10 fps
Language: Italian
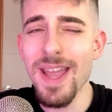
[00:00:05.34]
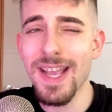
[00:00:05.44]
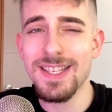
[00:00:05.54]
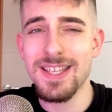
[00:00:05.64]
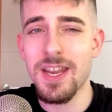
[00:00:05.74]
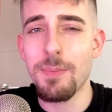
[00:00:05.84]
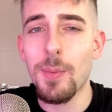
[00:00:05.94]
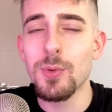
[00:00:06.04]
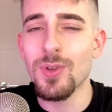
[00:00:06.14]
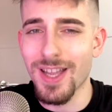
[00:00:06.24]
mai che sarebbe
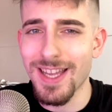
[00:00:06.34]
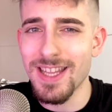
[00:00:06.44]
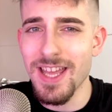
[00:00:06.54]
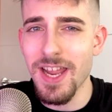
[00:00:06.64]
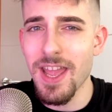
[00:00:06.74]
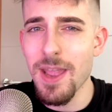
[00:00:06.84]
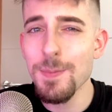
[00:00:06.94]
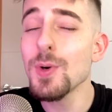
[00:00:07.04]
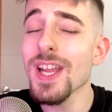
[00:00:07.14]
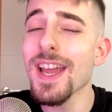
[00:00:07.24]
potuto accadere,
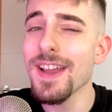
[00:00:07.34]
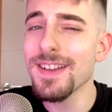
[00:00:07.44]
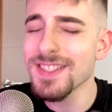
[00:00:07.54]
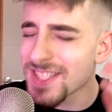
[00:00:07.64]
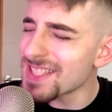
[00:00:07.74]
eppure ci